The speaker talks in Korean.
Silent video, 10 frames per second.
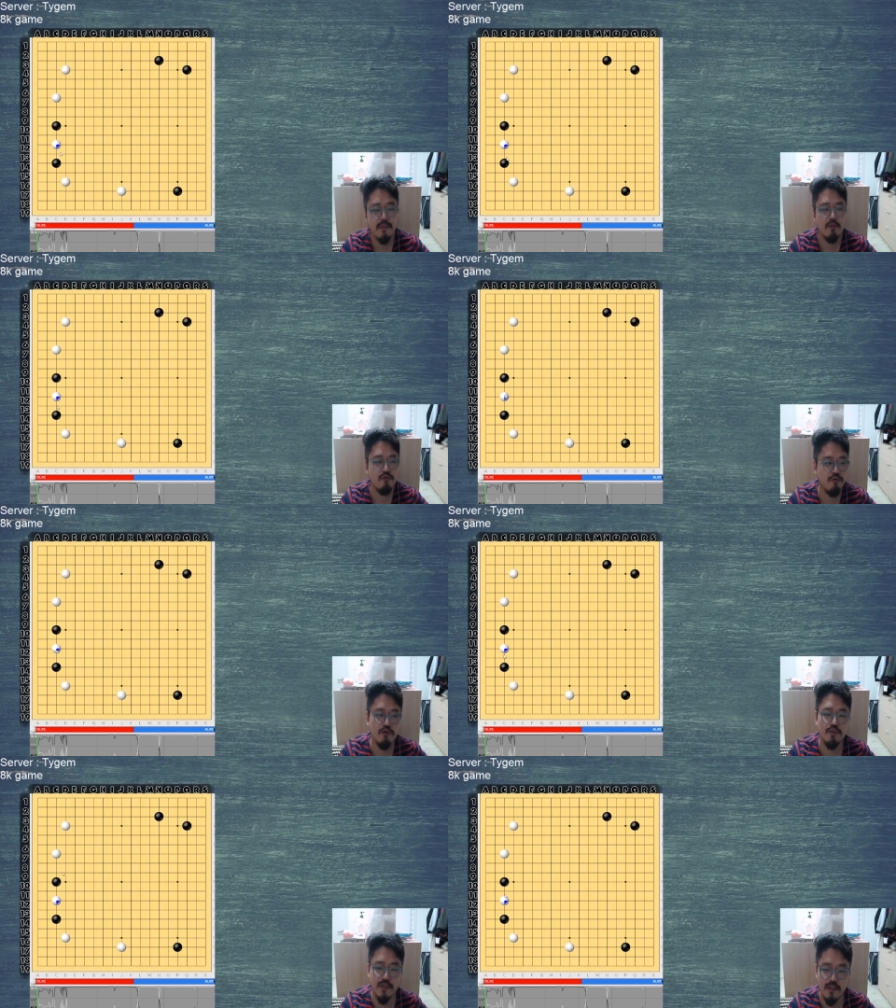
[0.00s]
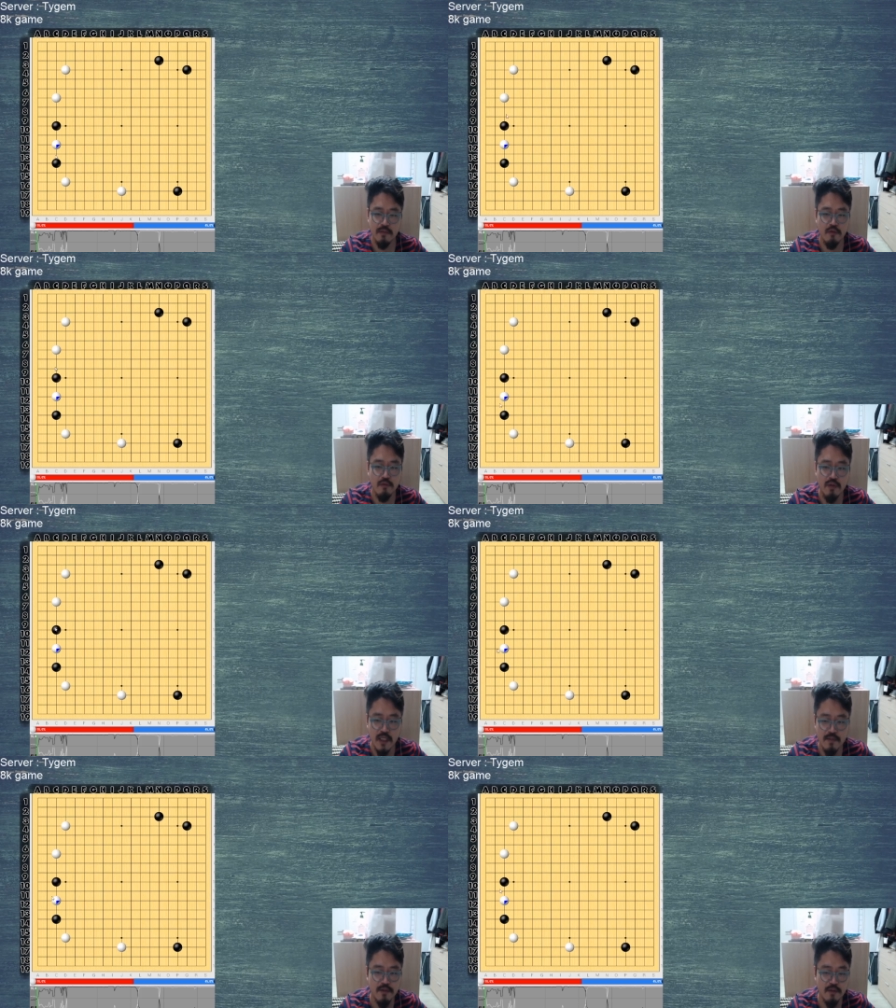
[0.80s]
두고 싶으시면
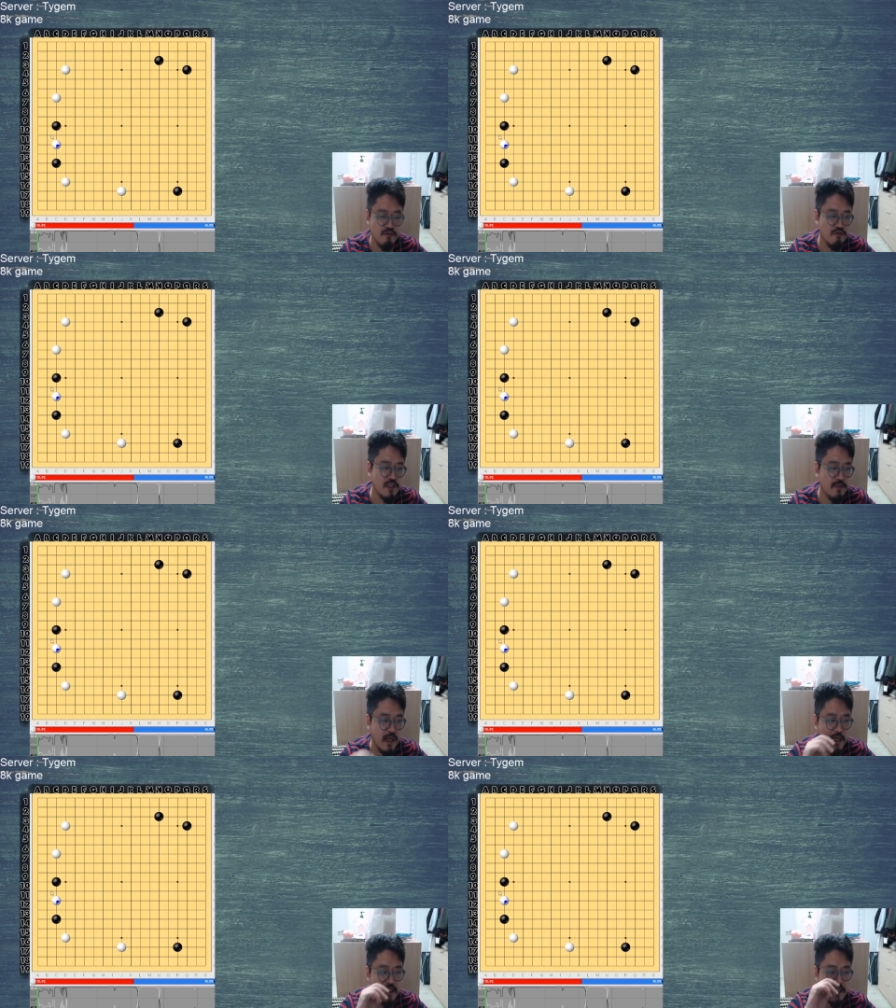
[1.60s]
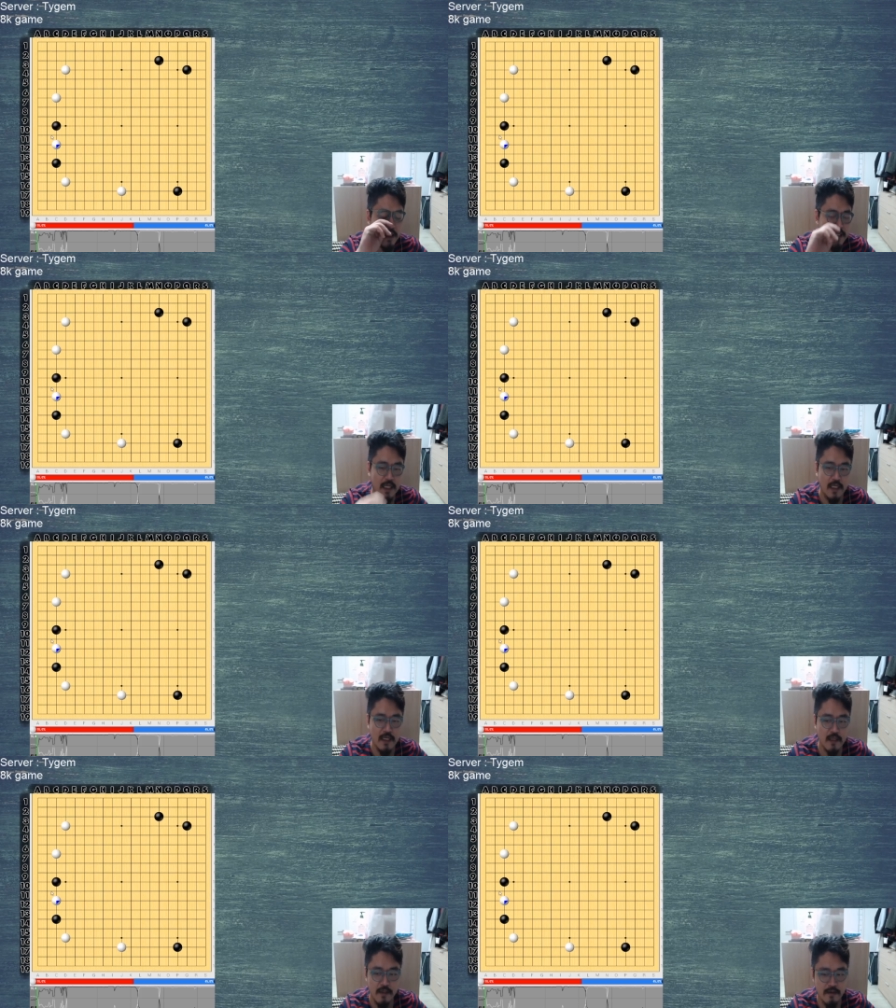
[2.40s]
공부하십시오 두지 말라는 얘기는 안
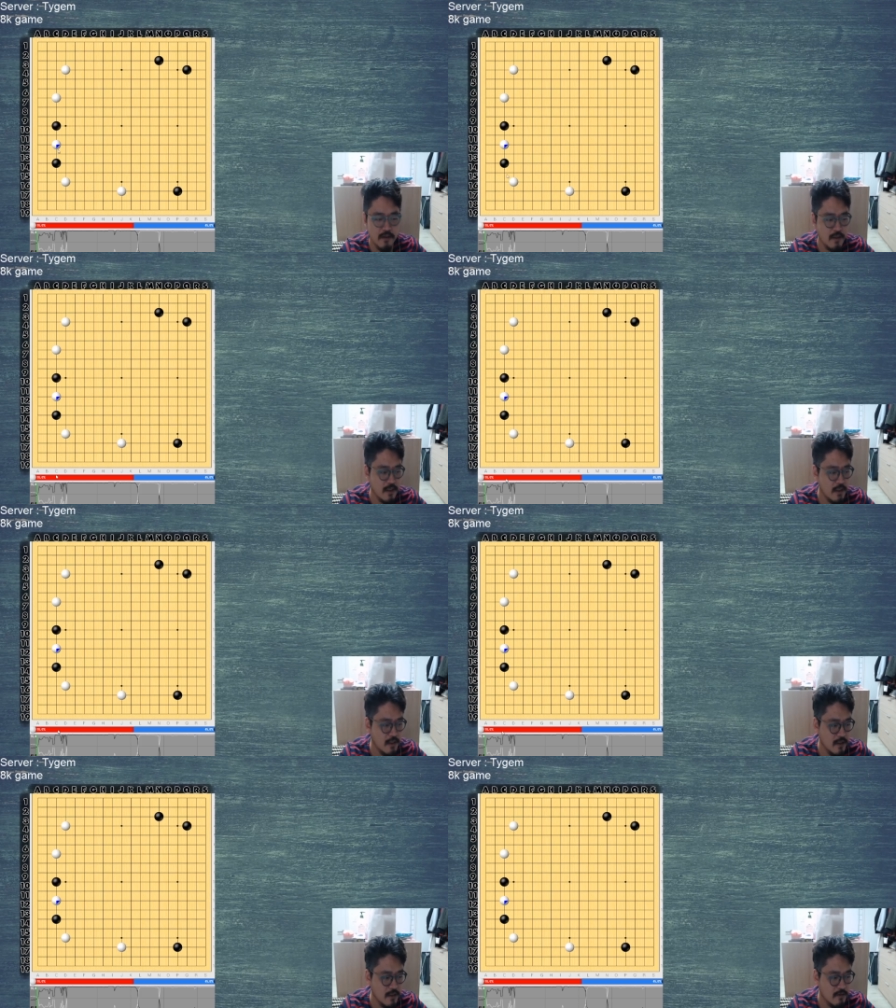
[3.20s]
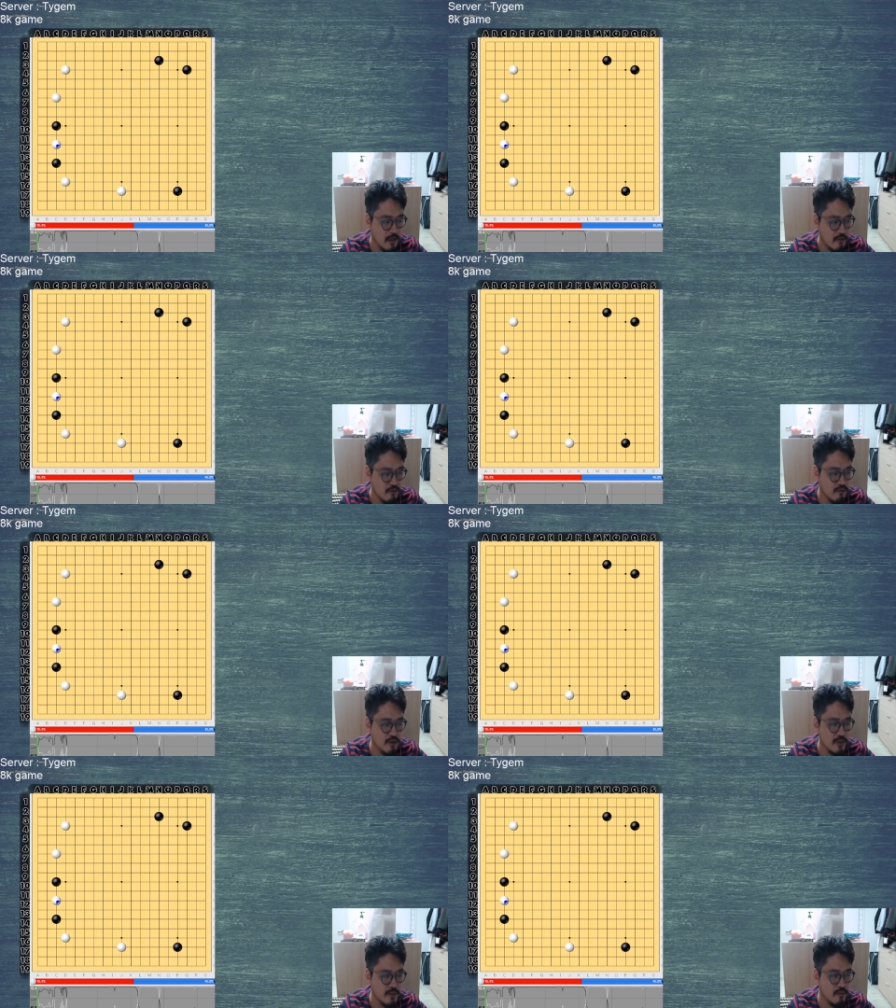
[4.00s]
할게요 어, 두고
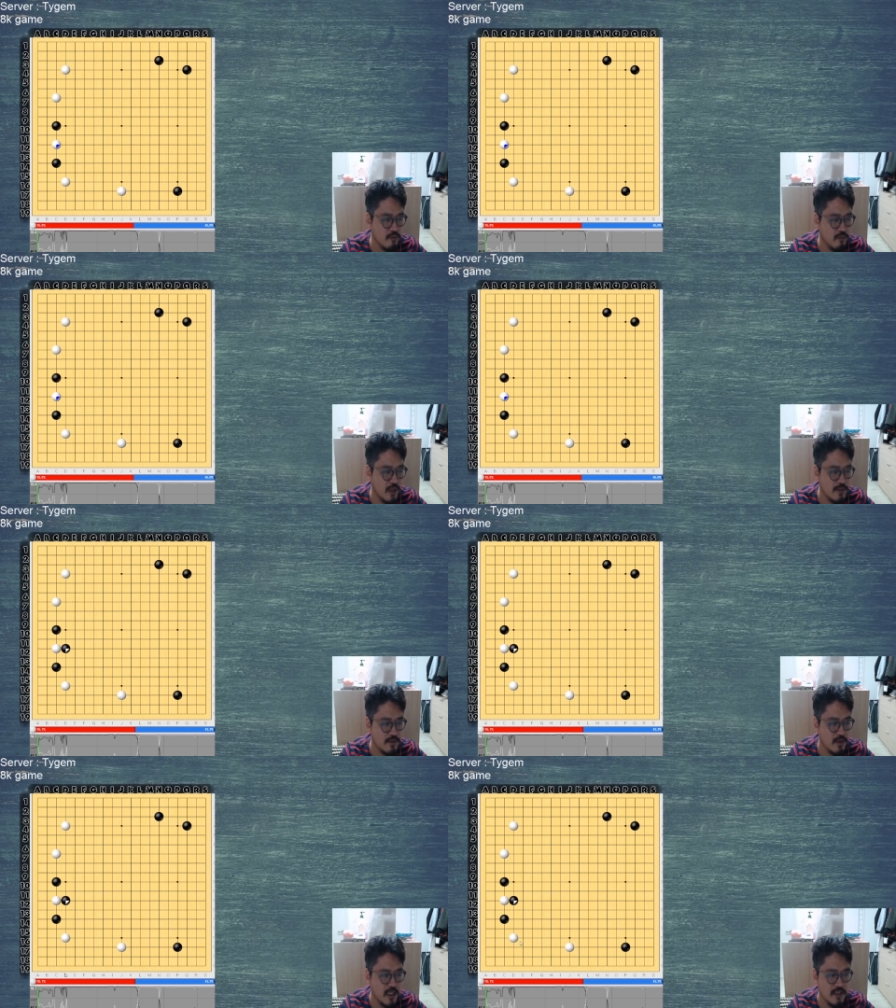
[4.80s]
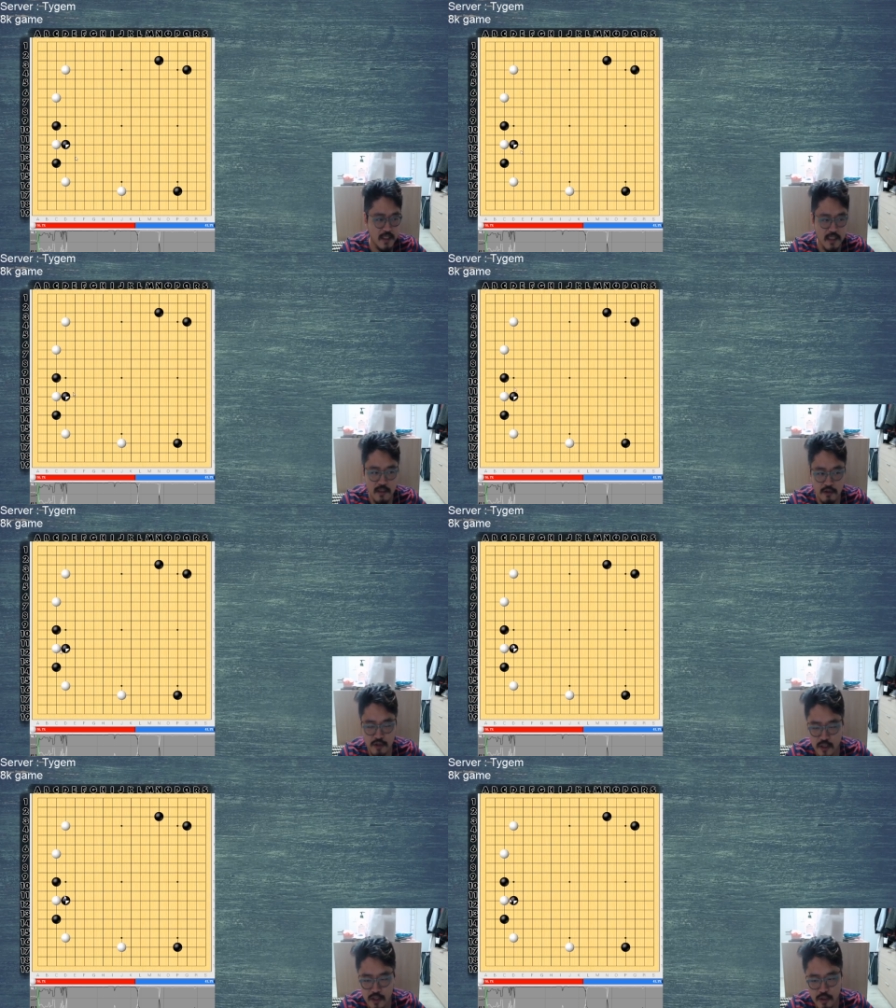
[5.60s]
싶으면 공부하십시오 하지만 이거는
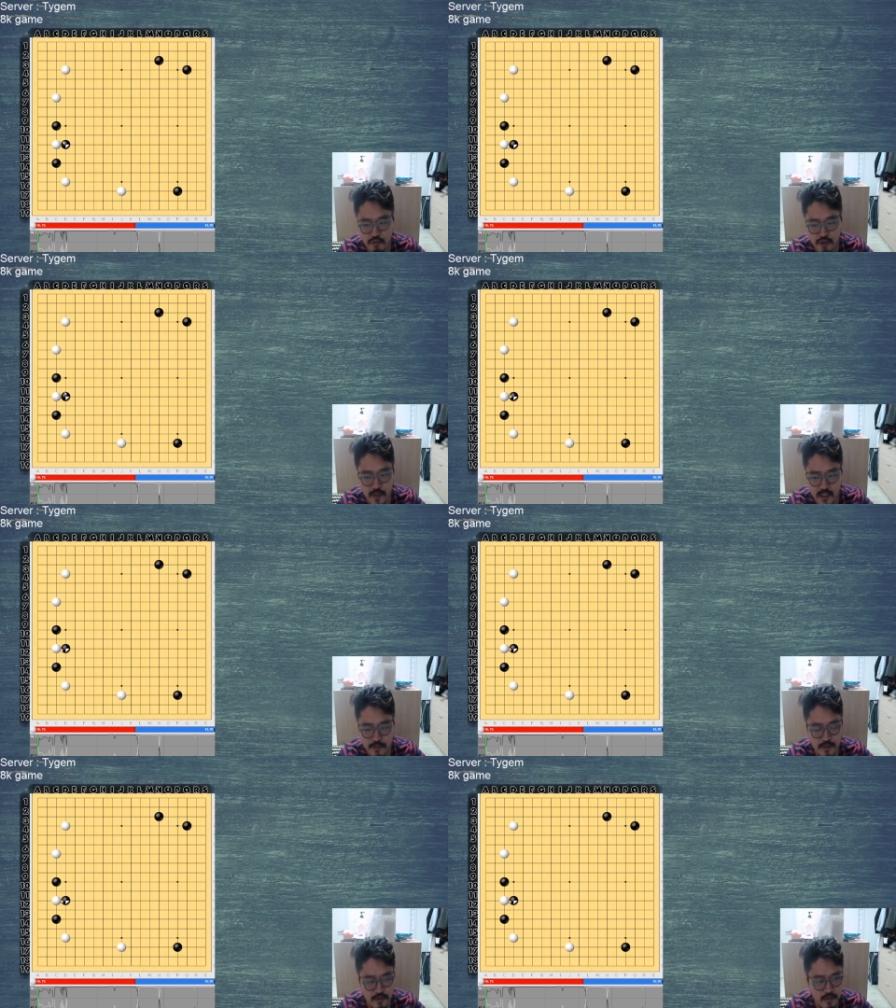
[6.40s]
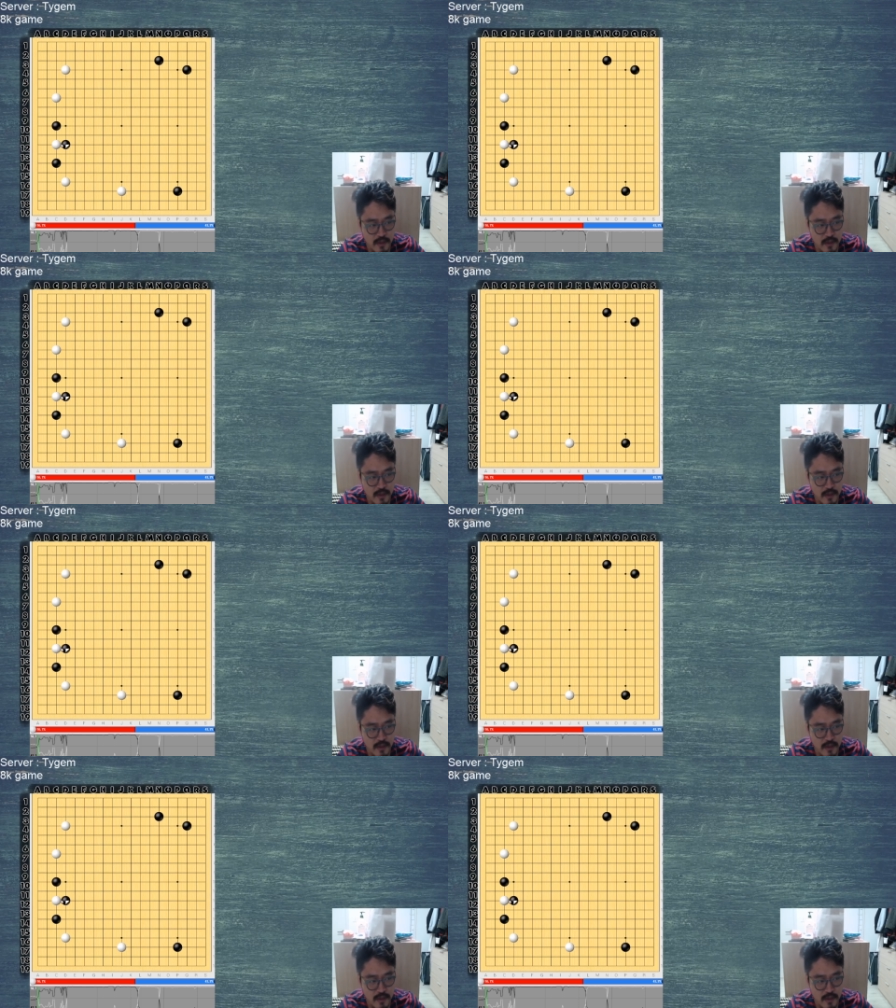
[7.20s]
절대 두지 마십시오